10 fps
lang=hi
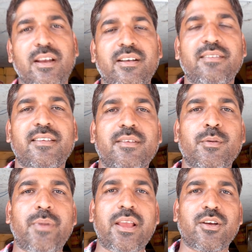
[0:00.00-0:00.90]
हंड्रेड सी
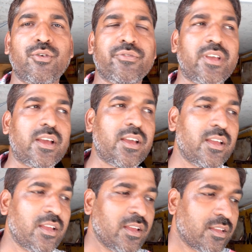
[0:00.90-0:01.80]
में बाइक कौन सी है
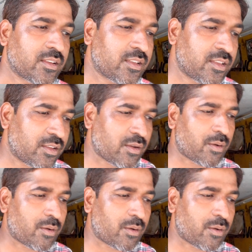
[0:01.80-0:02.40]
कि